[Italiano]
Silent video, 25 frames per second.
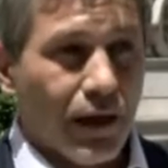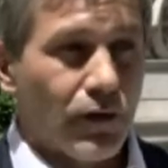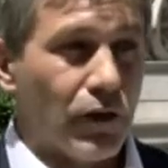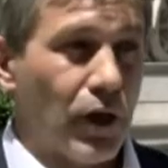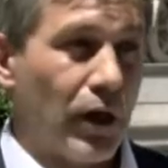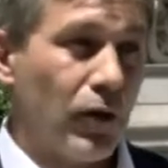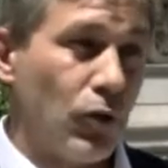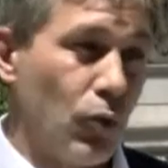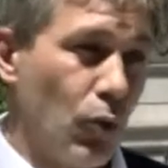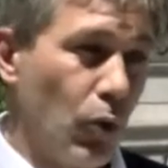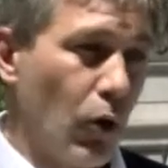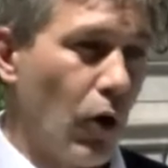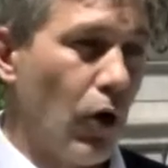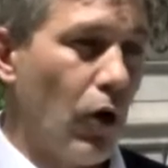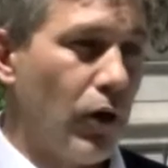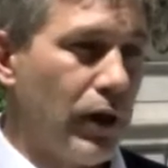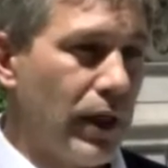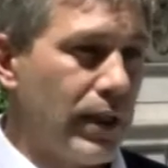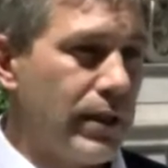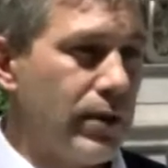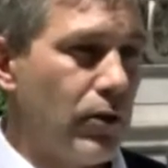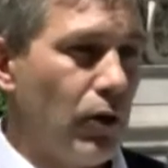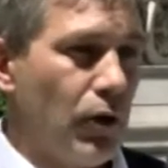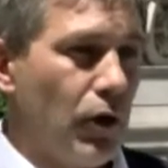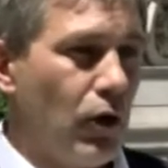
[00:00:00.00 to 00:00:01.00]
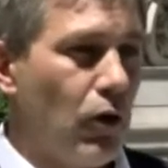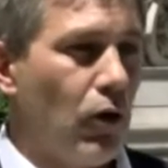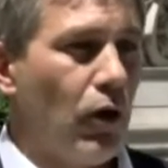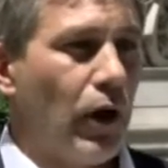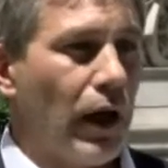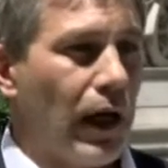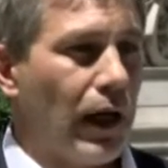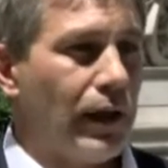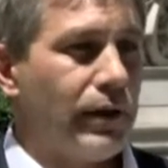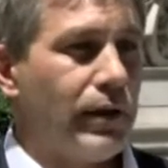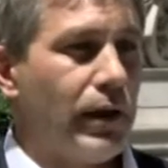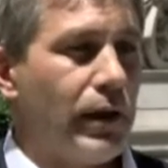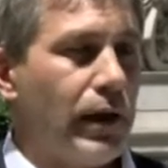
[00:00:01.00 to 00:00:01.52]
tradurlo in azioni
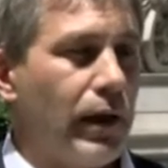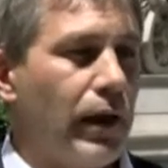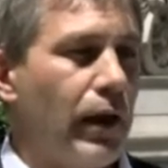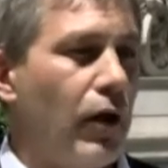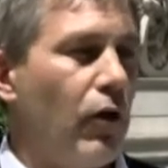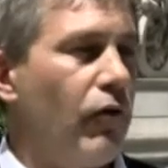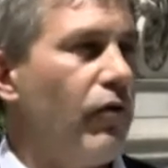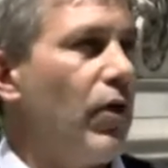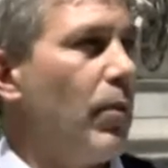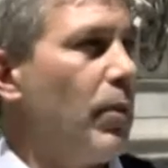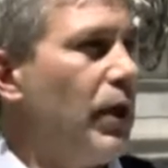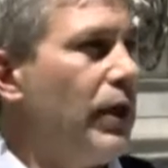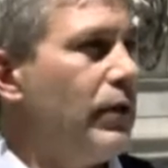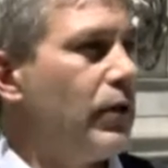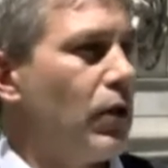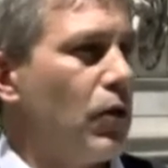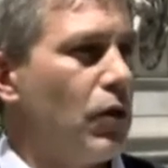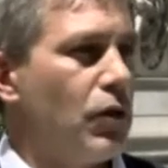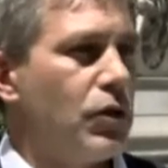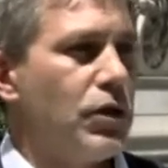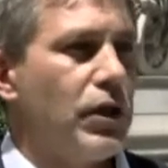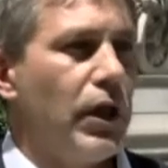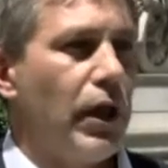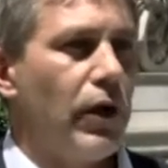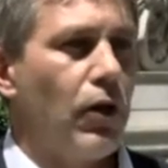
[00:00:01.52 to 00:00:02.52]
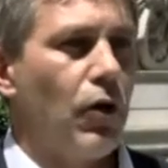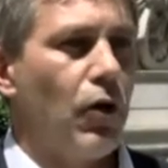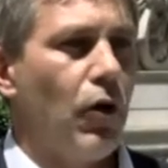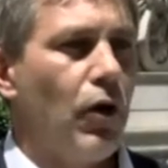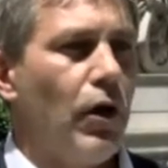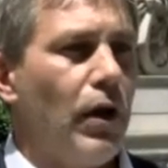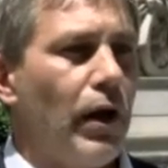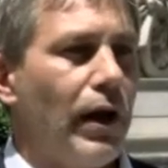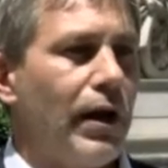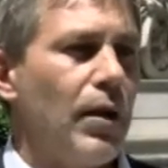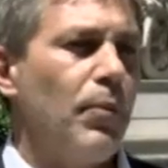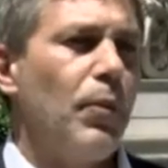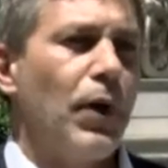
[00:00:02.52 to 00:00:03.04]
concrete che ovviamente non siano
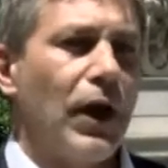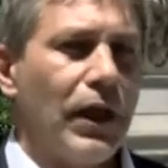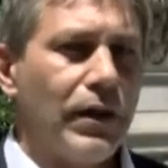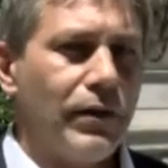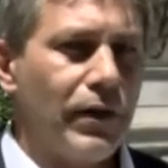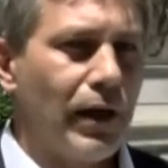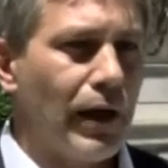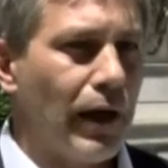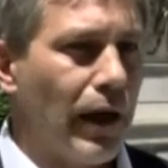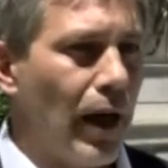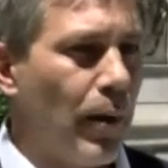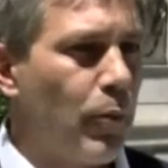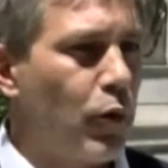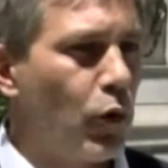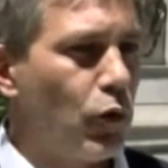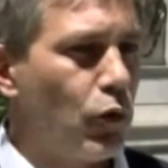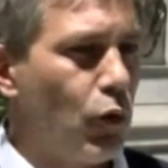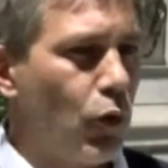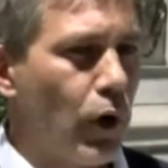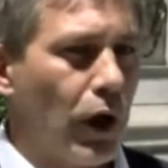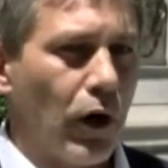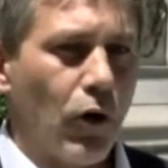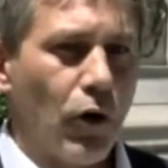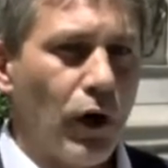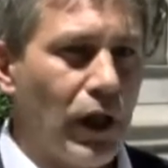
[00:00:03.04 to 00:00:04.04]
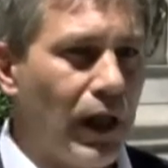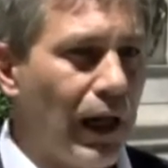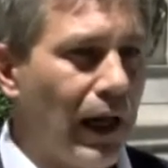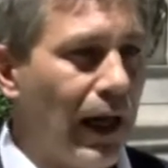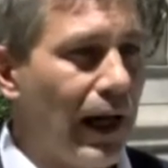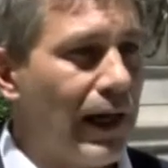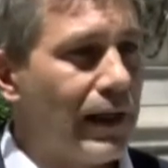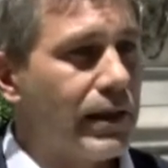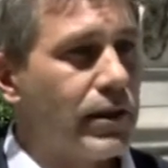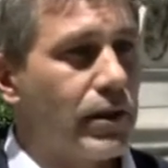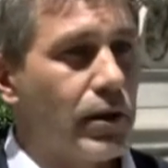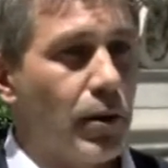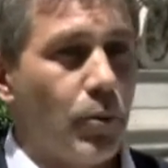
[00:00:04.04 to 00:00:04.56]
riprendere a produrre con il
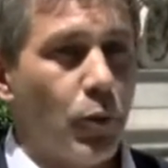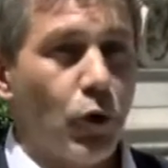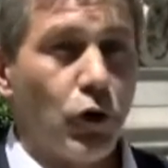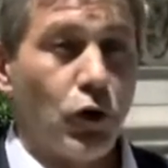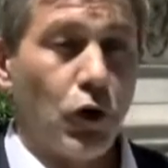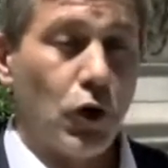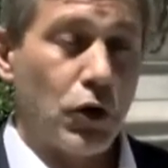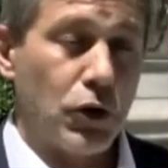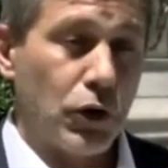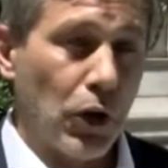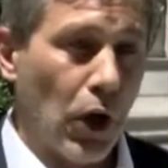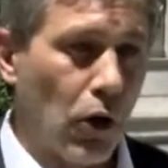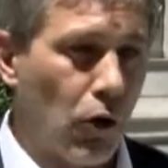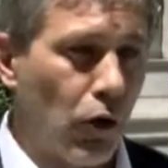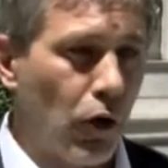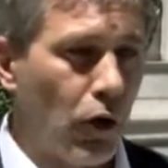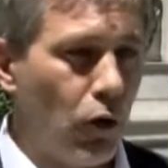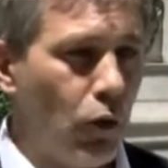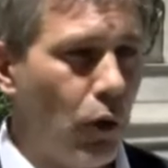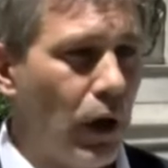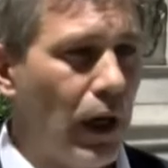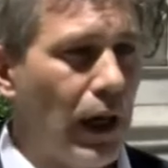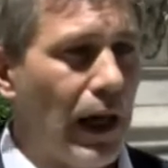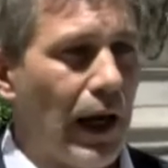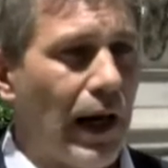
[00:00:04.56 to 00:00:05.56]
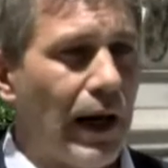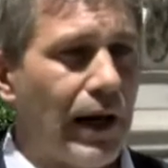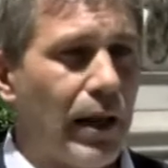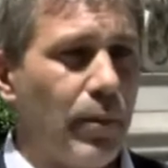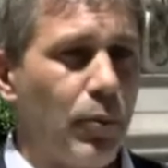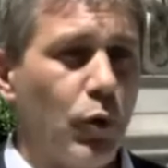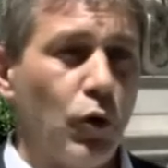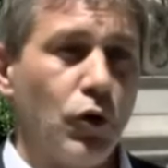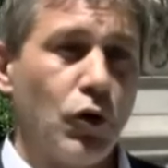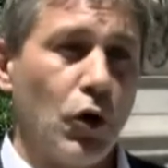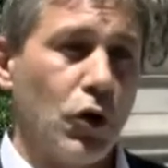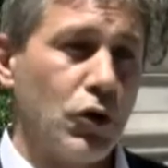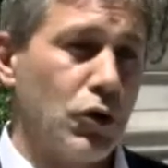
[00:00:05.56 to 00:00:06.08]
gas piuttosto che con il nucleare,
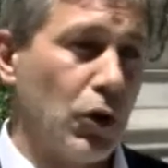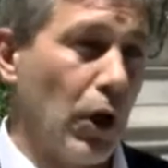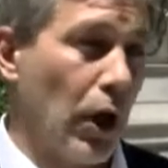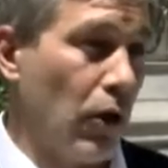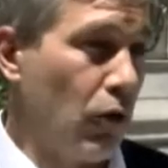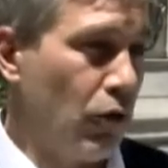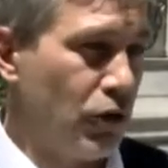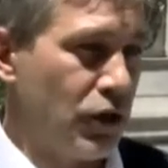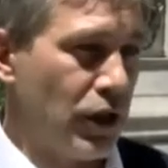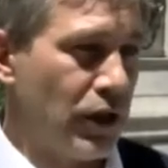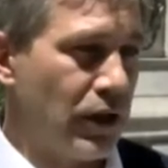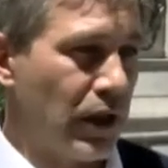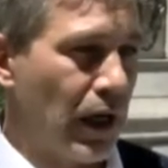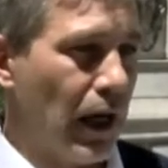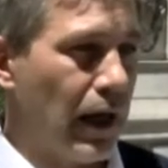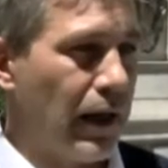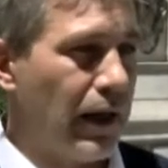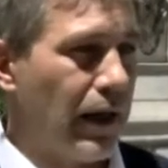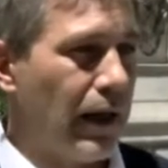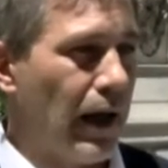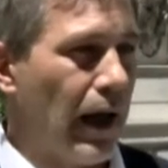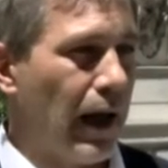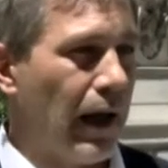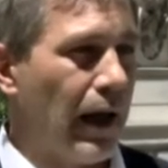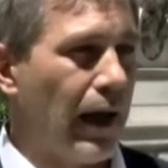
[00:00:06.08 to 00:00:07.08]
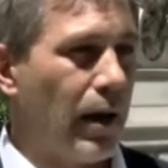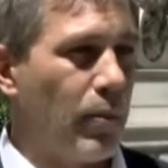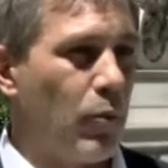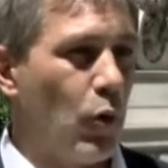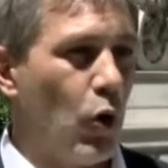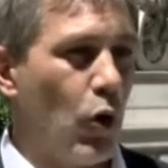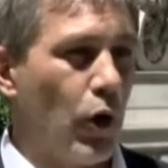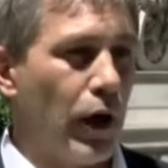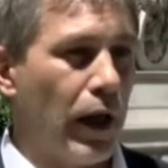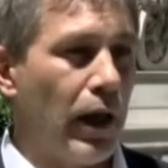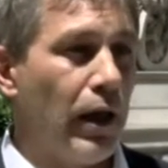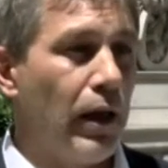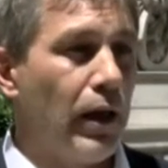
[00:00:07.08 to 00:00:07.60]
piuttosto che con centrali a
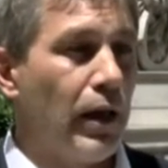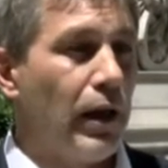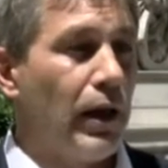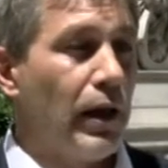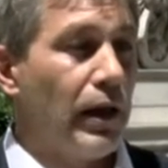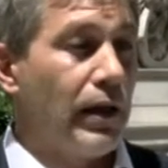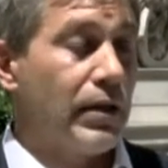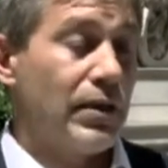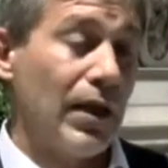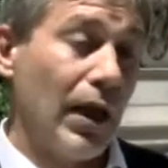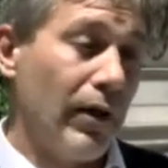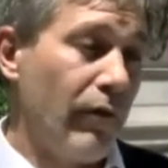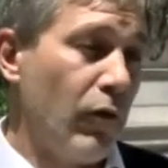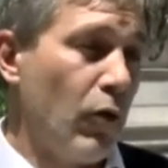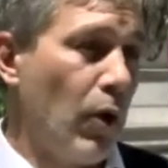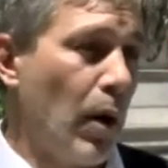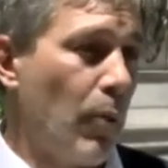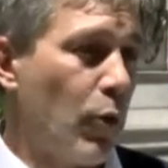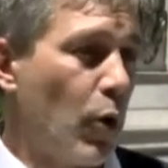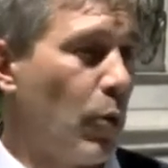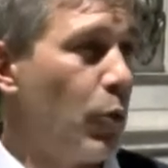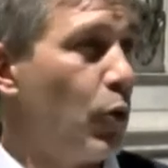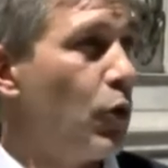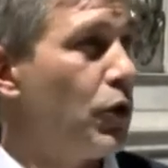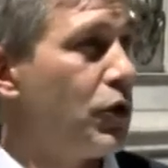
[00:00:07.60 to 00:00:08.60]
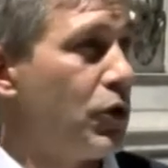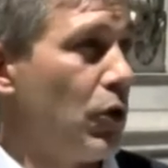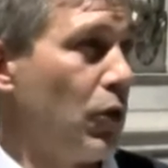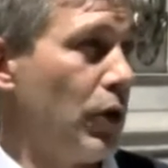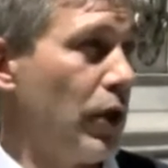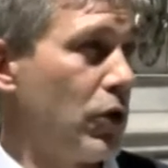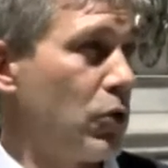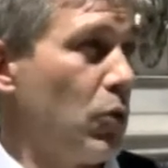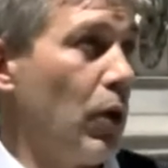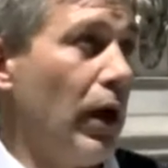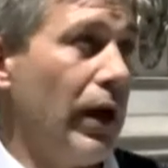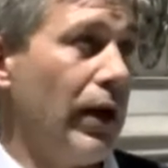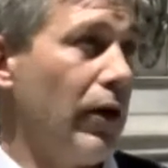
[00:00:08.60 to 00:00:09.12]
carbone. Serve una propulsione
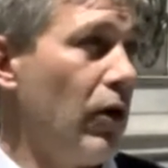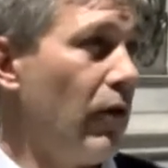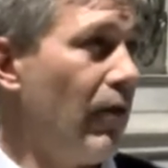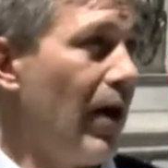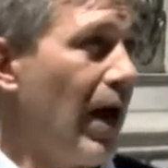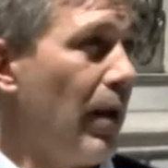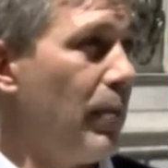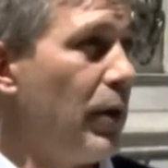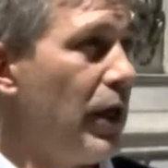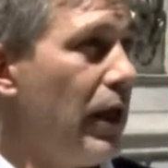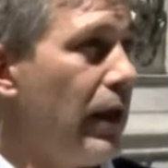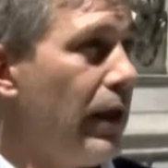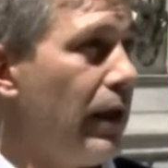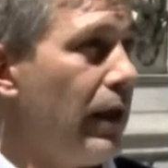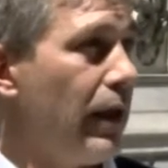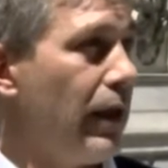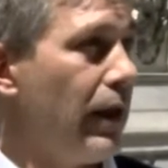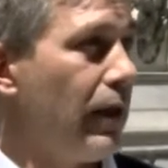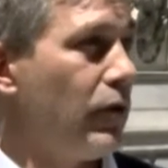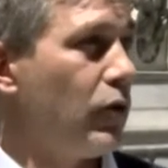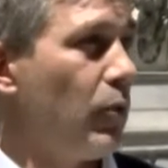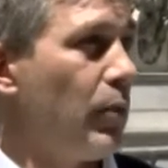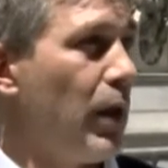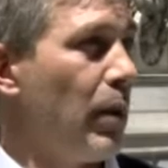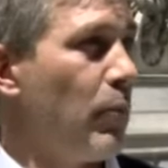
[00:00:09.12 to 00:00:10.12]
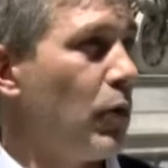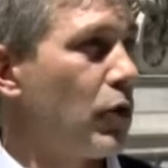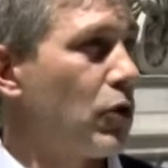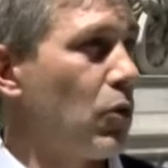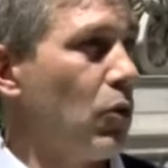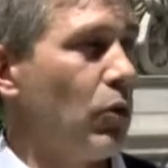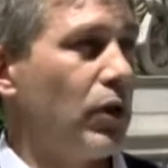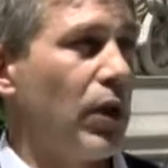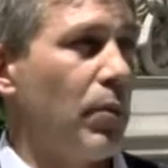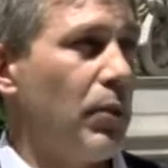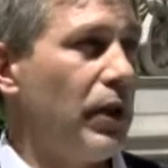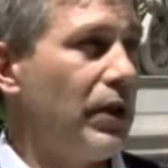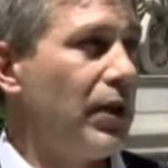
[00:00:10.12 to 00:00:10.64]
sulle rinnovabili e dobbiamo
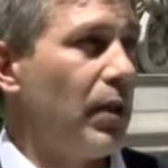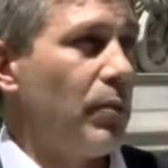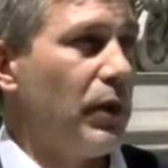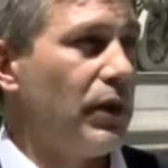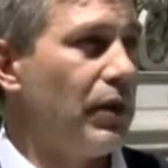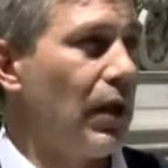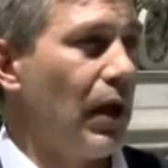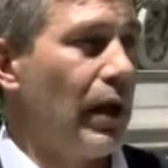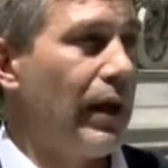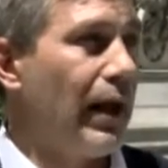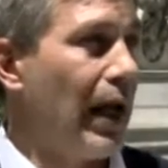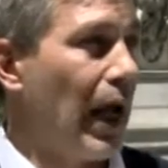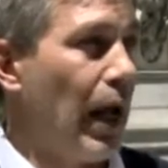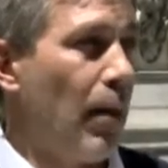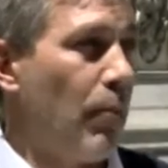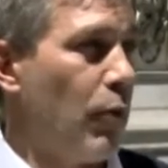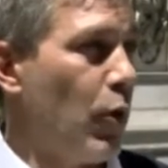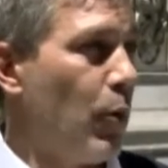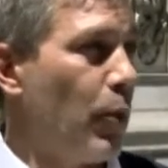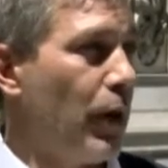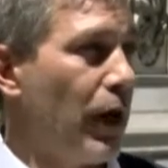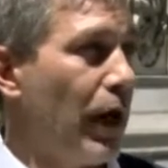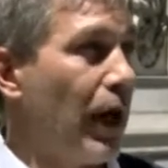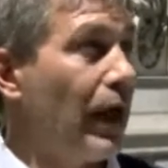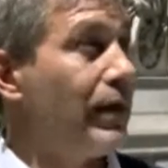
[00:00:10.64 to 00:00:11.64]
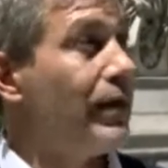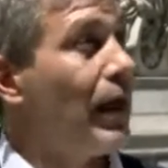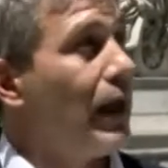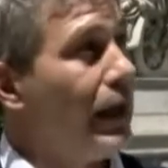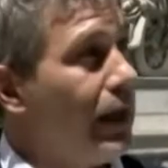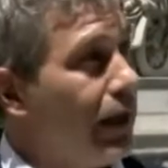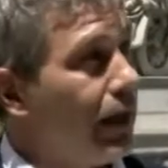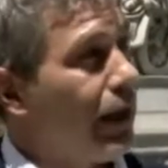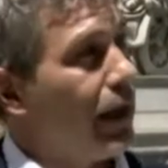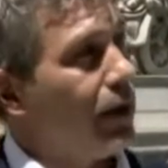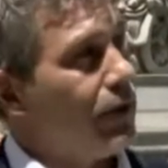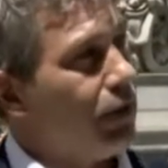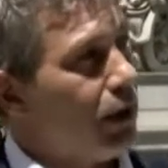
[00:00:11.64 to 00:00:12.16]
assolutamente metterla in campo perché è da
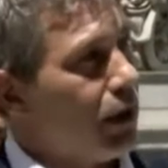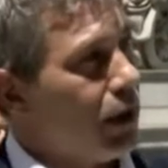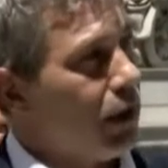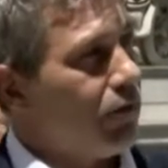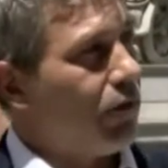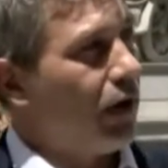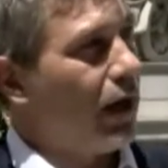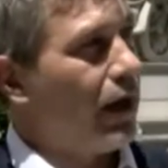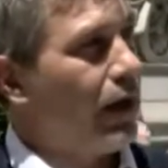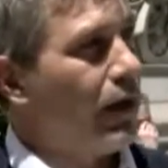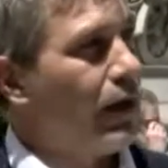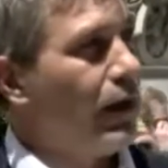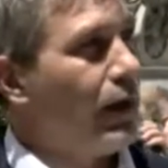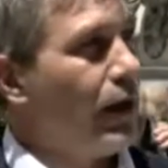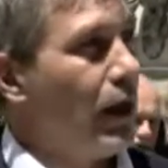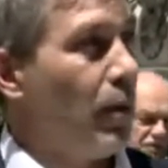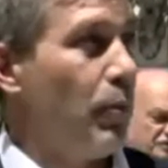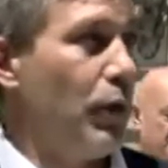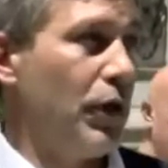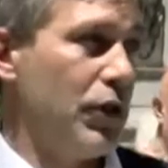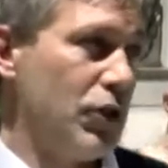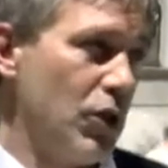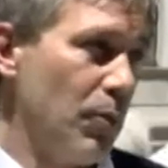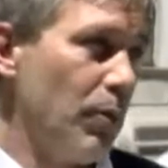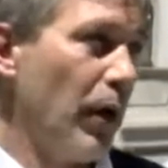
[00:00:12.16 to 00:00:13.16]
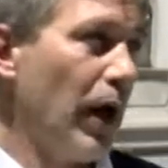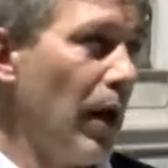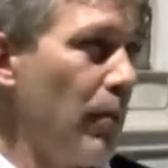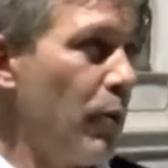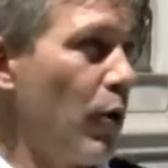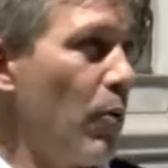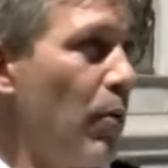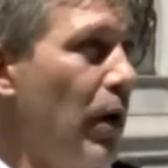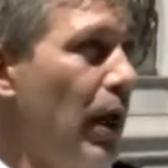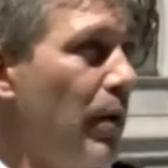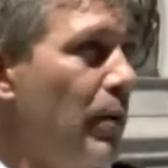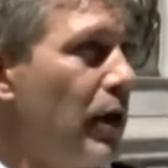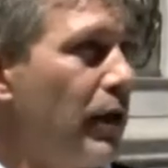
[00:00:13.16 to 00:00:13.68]
lì che deriva il principale
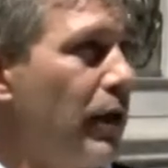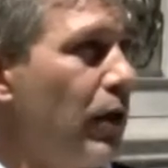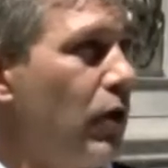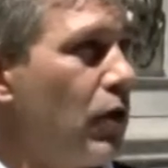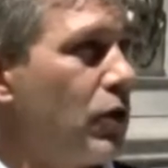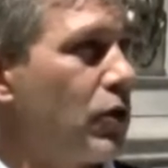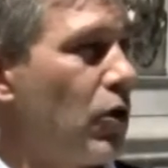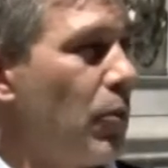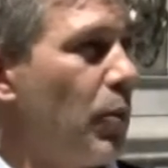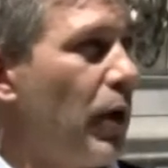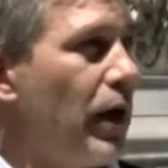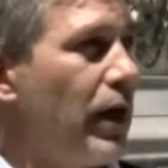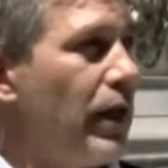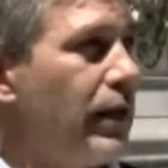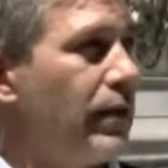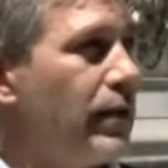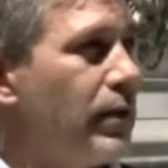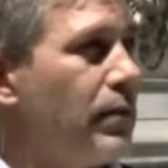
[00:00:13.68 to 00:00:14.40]
problema del nostro pianeta.